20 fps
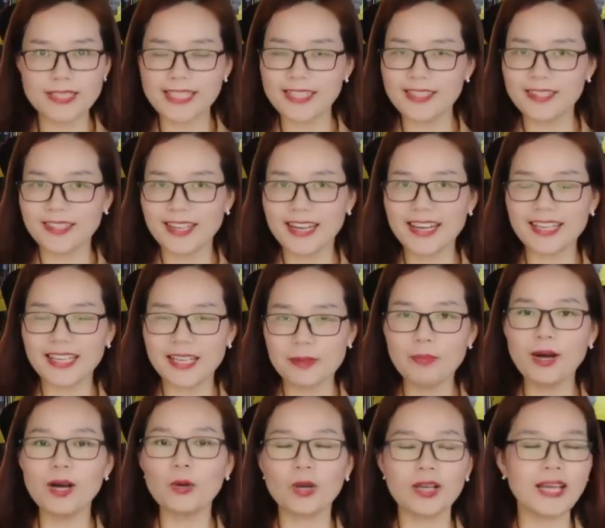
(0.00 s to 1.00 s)
Xin được
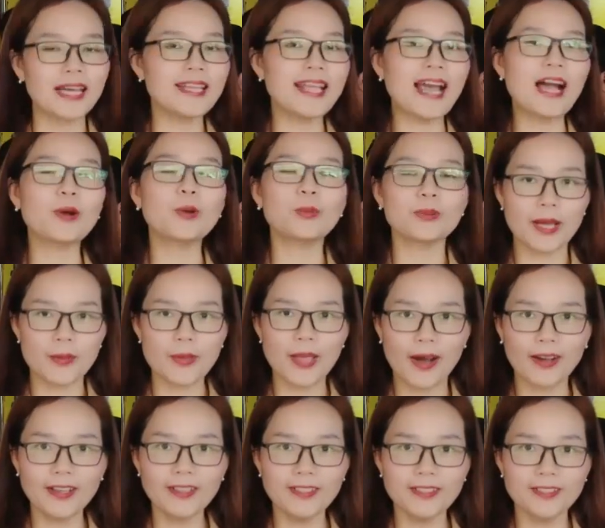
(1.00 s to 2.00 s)
kính mời quý khán giả cùng theo
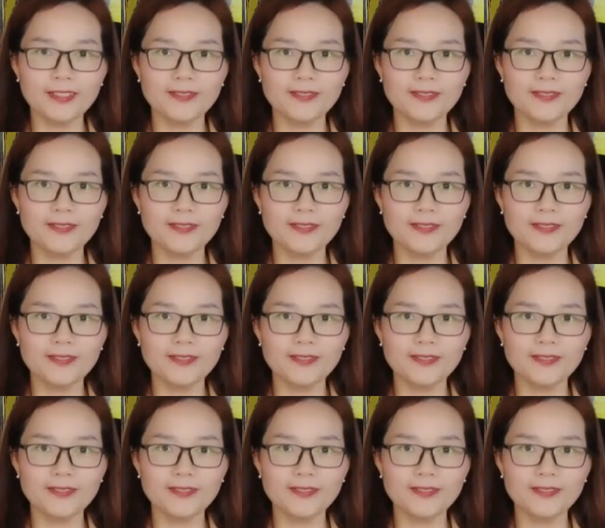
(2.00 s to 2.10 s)
dõi.